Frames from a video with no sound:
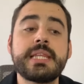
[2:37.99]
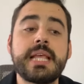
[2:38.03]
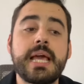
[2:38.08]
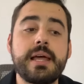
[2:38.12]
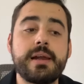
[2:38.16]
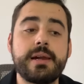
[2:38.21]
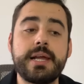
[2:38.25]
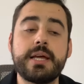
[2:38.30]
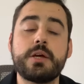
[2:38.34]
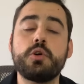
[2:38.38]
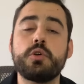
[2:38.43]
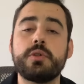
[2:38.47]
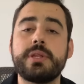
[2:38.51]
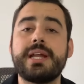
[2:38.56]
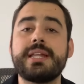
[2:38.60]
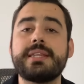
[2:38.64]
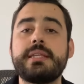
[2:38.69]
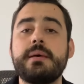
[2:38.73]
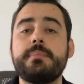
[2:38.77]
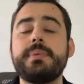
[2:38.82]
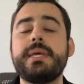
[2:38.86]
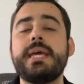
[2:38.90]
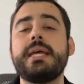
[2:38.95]
Recordar
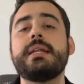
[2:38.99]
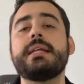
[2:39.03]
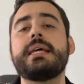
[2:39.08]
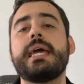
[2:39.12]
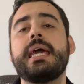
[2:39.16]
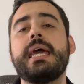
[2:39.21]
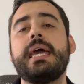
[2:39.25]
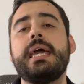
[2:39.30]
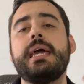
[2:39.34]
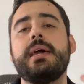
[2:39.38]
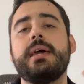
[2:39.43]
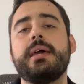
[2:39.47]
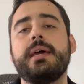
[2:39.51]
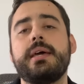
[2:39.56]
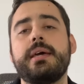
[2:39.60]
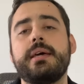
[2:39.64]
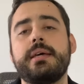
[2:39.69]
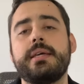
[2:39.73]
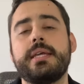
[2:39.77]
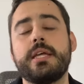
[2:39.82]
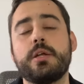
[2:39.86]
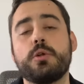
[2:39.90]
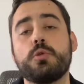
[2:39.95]
también que
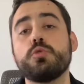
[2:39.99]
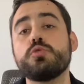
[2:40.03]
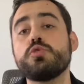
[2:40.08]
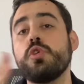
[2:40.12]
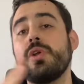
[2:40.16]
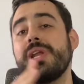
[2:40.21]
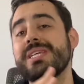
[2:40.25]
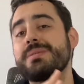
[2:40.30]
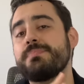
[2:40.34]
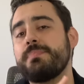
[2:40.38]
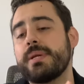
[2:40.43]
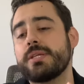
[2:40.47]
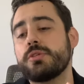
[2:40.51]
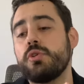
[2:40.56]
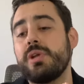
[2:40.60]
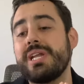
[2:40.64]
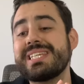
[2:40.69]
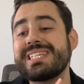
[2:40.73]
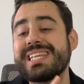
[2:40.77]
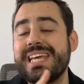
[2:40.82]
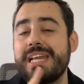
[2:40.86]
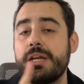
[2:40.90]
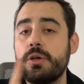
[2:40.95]
eh, incluso las
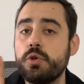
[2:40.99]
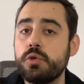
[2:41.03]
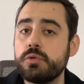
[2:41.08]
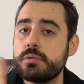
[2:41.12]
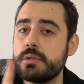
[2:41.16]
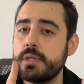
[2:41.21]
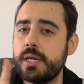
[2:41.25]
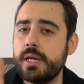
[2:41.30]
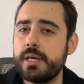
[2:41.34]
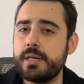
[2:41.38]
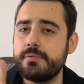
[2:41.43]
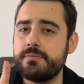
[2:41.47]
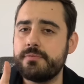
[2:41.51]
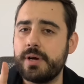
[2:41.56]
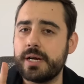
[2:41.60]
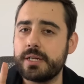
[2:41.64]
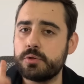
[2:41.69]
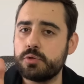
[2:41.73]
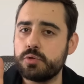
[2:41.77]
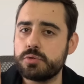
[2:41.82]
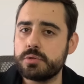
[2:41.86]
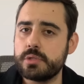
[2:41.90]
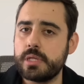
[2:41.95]
personas que no tienen
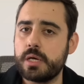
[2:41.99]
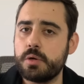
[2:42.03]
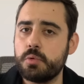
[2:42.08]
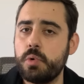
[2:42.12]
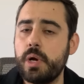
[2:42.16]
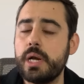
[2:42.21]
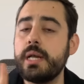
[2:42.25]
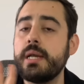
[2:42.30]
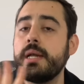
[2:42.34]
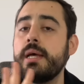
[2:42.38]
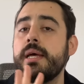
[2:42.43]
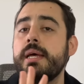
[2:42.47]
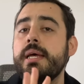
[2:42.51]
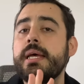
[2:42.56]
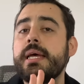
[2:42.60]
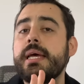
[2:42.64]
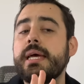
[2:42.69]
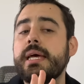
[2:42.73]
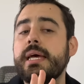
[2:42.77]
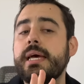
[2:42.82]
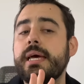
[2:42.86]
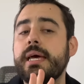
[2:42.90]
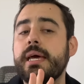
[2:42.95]
infartos tal cual,
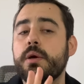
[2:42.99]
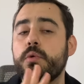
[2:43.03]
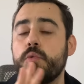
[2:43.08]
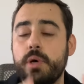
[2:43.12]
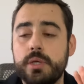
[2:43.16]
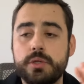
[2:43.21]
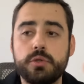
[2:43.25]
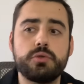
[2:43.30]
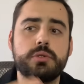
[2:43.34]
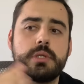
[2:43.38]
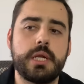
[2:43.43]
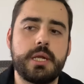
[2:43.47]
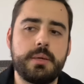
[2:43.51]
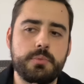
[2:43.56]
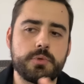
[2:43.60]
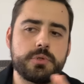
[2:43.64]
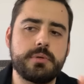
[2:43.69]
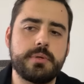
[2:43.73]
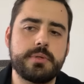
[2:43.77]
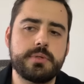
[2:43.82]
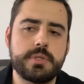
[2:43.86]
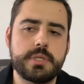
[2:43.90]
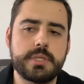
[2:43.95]
eh, cuando tenemos
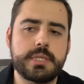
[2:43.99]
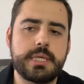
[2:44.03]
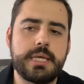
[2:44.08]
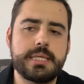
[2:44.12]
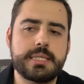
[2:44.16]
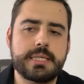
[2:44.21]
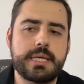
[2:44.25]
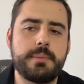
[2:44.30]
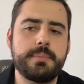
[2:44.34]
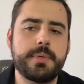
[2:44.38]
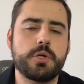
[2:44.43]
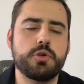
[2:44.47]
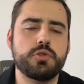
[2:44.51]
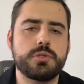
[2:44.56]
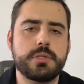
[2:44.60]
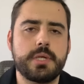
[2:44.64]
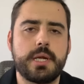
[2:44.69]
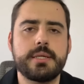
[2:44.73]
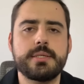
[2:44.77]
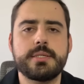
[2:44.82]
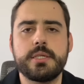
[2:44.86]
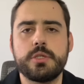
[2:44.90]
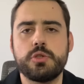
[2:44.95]
eventos isquémicos
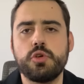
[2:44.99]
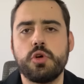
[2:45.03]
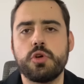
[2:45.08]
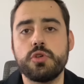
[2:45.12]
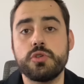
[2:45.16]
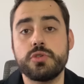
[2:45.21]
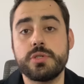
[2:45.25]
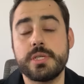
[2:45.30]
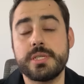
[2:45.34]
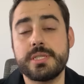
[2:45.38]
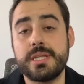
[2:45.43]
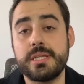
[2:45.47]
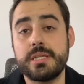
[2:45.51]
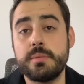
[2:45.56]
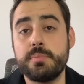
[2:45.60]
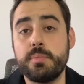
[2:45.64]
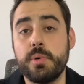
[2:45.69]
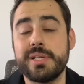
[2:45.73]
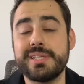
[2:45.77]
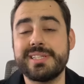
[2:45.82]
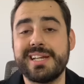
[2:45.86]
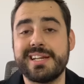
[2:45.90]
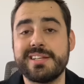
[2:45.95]
transitorios y este tipo
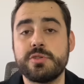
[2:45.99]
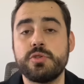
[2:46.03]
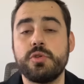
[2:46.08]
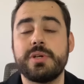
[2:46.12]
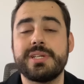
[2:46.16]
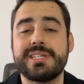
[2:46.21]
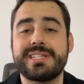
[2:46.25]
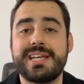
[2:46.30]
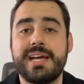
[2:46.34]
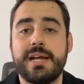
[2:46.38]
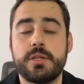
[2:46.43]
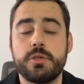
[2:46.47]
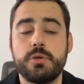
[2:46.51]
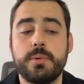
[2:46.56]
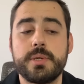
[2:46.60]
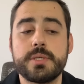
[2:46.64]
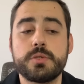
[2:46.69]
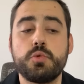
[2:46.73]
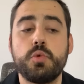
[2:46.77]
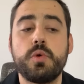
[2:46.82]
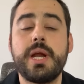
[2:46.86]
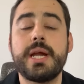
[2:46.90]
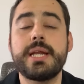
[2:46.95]
de alteraciones
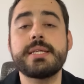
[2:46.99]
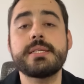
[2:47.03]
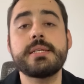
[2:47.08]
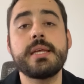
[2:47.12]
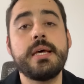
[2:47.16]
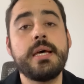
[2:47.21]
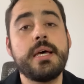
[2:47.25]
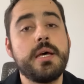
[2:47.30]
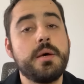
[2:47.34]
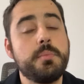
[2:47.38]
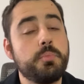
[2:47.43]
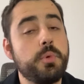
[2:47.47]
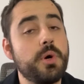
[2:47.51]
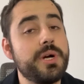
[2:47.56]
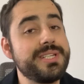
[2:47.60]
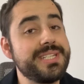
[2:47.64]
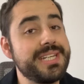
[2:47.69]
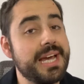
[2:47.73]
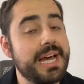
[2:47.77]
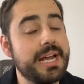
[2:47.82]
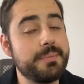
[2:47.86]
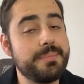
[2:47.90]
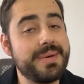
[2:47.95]
cardiovasculares, pueden
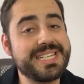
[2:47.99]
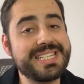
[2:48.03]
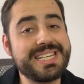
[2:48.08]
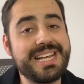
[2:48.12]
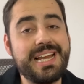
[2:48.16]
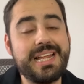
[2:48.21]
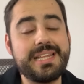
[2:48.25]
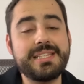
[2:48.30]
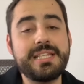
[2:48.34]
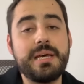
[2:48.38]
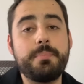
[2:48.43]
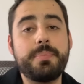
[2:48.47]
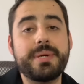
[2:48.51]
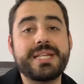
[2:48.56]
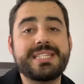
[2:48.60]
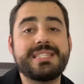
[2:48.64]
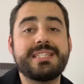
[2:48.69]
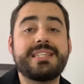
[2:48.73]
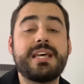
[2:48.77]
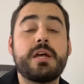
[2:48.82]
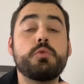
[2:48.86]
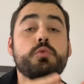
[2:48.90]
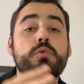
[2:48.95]
llegar más adelante a
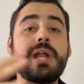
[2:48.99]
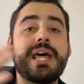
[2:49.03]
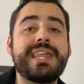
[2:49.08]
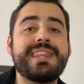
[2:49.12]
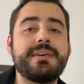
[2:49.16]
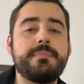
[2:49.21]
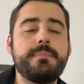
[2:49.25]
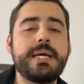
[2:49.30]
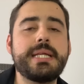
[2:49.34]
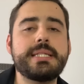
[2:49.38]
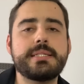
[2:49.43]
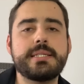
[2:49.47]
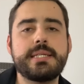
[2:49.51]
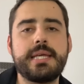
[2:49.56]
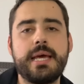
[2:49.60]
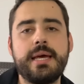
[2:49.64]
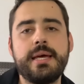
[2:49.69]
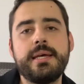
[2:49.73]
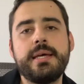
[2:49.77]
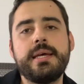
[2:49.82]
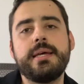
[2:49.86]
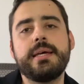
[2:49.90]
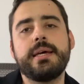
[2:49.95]
presentar una
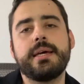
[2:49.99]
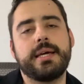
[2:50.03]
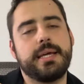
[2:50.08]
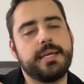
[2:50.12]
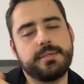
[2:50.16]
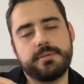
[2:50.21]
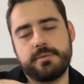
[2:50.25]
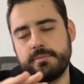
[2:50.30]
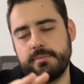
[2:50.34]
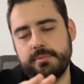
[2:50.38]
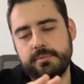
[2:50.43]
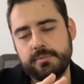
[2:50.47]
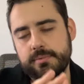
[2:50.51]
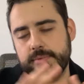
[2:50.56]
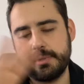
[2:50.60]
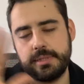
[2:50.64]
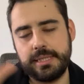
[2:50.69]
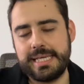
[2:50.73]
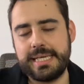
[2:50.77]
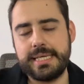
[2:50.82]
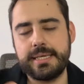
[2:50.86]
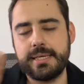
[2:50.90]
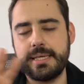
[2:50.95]
demencia, que es
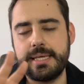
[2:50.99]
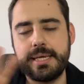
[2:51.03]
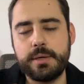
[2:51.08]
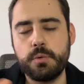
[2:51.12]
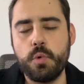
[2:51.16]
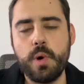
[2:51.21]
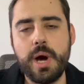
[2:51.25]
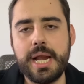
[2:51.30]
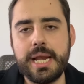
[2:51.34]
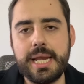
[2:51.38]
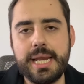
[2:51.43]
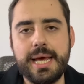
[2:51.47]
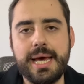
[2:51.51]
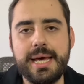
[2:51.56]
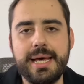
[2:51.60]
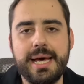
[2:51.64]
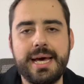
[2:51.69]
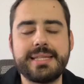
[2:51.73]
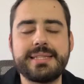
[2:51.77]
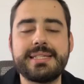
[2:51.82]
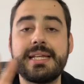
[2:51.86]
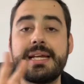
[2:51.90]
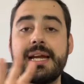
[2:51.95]
igual
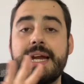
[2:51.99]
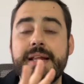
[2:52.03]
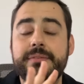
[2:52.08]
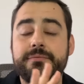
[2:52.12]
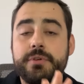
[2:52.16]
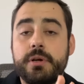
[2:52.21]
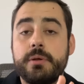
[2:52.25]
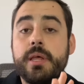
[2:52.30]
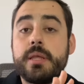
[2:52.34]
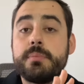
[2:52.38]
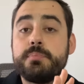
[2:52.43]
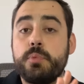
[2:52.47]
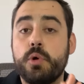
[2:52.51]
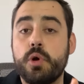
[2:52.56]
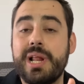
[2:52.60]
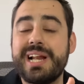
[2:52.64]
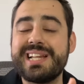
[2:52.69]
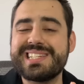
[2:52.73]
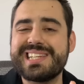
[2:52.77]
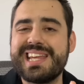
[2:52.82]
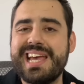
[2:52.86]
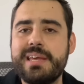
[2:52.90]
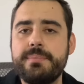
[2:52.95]
a, tener enfermedad por
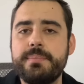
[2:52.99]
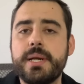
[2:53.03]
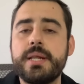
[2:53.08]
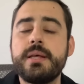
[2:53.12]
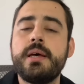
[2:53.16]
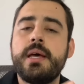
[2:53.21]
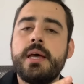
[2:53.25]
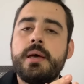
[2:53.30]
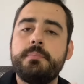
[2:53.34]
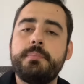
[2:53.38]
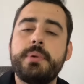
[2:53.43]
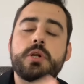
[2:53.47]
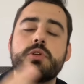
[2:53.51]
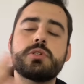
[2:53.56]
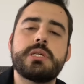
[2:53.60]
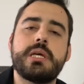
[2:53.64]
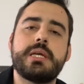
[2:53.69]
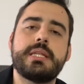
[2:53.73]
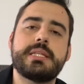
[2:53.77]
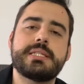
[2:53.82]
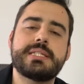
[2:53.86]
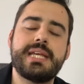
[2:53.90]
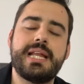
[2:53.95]
Alzheimer, pero
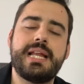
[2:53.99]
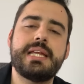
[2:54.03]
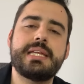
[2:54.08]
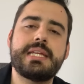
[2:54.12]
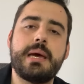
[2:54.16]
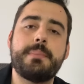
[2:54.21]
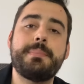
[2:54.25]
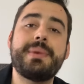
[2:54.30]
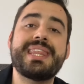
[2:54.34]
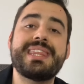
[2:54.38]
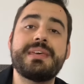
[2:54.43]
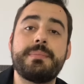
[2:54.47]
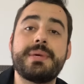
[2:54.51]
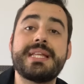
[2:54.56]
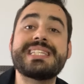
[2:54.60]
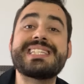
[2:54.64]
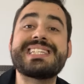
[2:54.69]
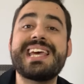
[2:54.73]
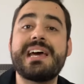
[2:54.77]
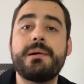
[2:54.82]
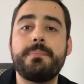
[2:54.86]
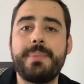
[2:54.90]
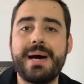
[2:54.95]
se, se, le llama
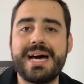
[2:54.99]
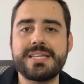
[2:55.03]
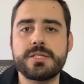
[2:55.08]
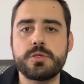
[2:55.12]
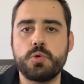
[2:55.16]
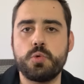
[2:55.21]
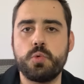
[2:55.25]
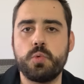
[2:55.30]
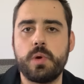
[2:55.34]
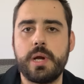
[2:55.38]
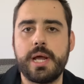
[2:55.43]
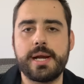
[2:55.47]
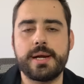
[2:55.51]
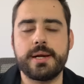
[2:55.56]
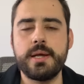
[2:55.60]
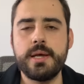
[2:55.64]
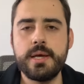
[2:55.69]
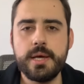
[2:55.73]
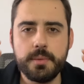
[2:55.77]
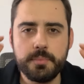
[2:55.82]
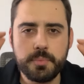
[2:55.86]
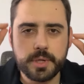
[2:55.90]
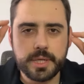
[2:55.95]
demencia vascular,
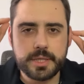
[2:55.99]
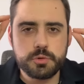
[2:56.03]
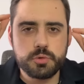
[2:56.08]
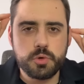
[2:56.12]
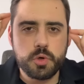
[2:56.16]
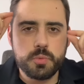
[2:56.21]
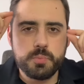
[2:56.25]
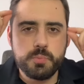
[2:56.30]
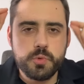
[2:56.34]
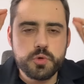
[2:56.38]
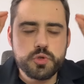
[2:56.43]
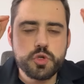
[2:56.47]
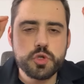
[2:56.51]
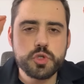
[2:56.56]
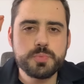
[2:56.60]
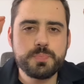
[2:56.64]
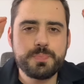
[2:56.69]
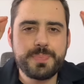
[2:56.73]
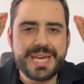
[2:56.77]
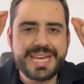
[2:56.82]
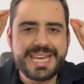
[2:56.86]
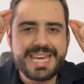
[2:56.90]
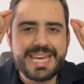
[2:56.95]
porque tuvieron muchos
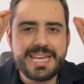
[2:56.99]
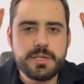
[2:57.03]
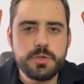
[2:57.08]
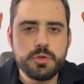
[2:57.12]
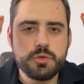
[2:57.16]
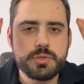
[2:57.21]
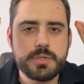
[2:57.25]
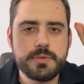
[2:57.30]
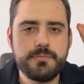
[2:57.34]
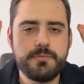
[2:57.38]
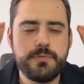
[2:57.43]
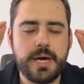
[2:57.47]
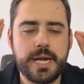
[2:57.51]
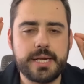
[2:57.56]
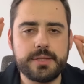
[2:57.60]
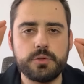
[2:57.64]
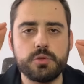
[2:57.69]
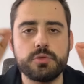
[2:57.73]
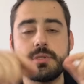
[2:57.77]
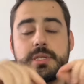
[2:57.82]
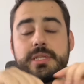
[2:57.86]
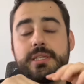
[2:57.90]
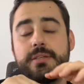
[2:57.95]
pequeños
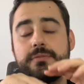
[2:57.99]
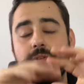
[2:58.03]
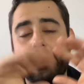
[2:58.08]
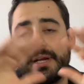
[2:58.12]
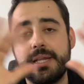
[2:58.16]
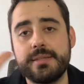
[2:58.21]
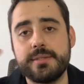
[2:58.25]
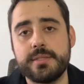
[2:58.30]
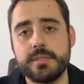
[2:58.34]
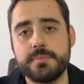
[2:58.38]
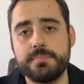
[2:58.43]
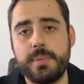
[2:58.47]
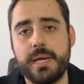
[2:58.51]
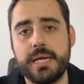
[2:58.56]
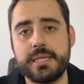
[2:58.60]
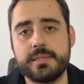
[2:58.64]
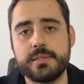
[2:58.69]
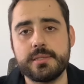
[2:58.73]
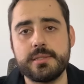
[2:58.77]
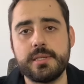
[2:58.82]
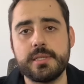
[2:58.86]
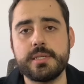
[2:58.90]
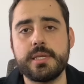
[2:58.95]
infartos en diferentes
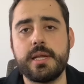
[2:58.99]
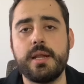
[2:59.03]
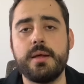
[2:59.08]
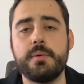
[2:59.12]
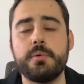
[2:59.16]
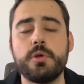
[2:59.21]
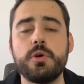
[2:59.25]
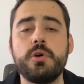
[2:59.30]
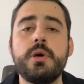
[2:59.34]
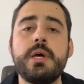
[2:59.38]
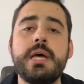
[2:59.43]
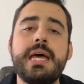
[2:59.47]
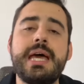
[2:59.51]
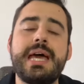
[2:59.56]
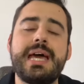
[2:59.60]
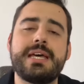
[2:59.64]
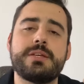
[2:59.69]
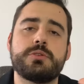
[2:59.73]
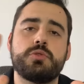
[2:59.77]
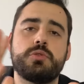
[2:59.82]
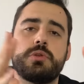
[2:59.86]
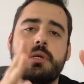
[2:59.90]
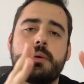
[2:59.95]
partes del cerebro,
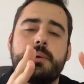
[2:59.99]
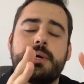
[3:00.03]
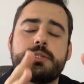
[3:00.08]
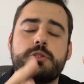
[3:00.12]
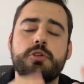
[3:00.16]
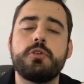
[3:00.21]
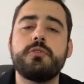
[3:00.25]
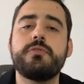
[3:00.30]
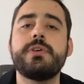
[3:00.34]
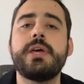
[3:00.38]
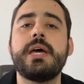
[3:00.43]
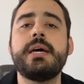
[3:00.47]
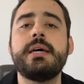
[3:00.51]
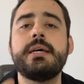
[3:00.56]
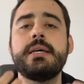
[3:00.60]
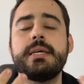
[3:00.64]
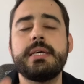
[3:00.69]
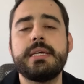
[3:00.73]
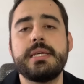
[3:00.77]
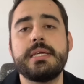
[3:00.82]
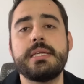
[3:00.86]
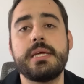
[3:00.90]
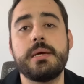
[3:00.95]
eso lleva a
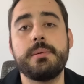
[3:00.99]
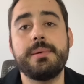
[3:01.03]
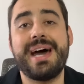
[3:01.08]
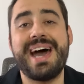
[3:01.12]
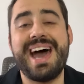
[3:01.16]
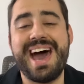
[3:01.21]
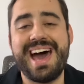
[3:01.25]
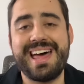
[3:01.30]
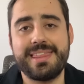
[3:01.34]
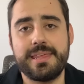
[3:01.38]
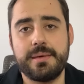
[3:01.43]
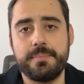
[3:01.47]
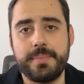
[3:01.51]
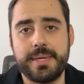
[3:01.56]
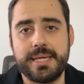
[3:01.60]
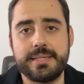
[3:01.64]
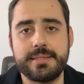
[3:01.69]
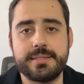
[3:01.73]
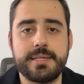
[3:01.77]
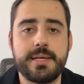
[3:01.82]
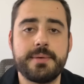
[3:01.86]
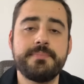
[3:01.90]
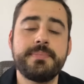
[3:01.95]
atrofia y lleva a
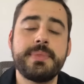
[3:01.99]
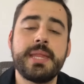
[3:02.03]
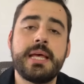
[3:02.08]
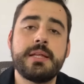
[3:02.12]
demencia.